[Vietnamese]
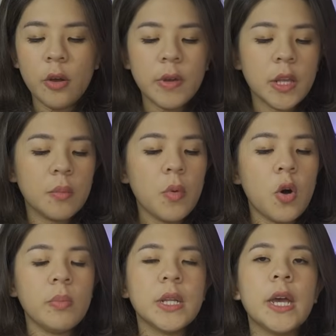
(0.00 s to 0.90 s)
đối với những
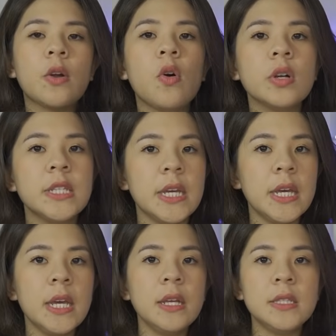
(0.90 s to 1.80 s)
môn mà thầy cô
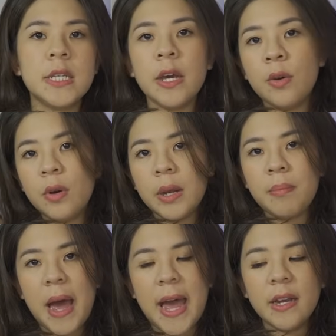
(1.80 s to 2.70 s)
chỉ chiếu
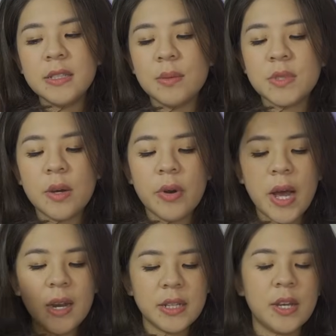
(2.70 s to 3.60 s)
lên bảng xong sau
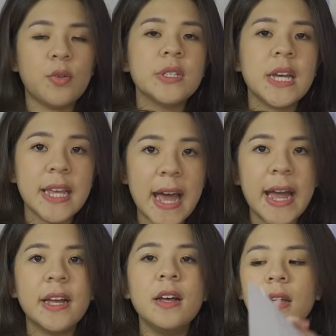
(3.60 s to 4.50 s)
đó là thầy cô sẽ
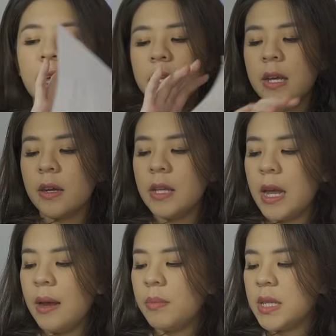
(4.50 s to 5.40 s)
giảng á thì có
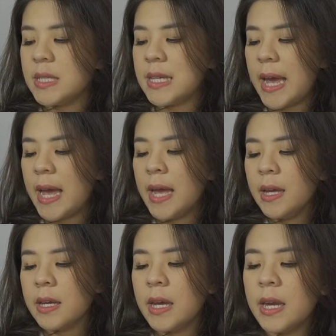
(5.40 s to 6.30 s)
thể là mình sẽ
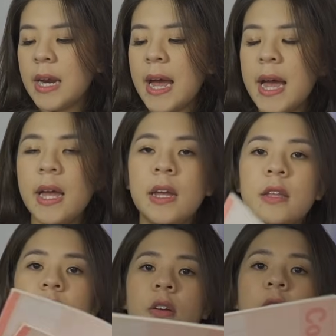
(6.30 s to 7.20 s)
ghi ra
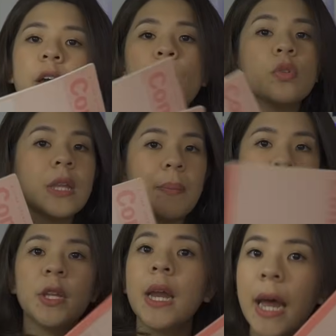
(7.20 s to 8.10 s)
những cái cuốn tập
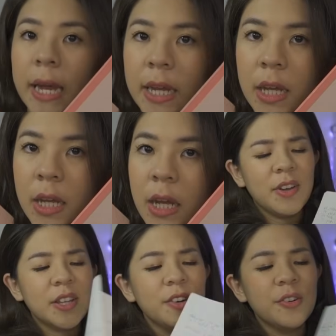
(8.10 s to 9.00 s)
như thế này
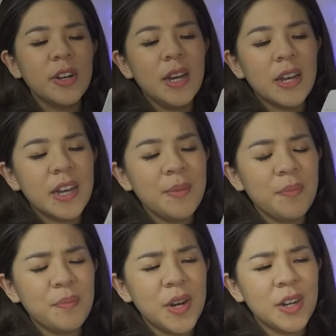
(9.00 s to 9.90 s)
và thường á là khi
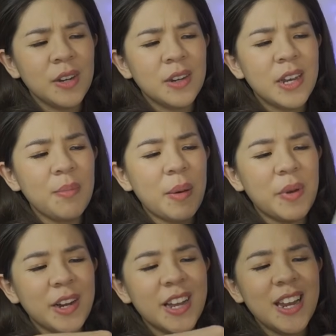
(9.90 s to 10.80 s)
mình khi mà
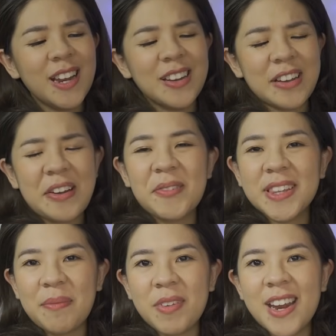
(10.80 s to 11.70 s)
mình ghi lên những cái cuốn
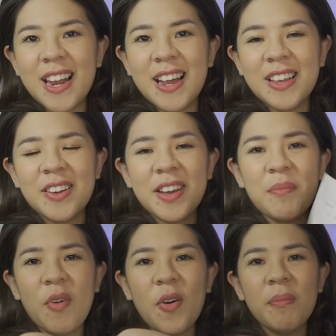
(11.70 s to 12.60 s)
tập như này là những cái
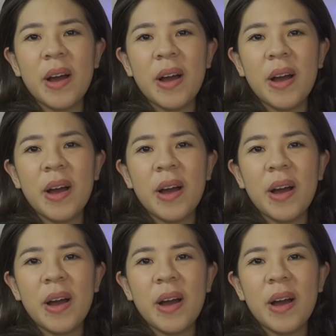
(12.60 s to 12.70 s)
môn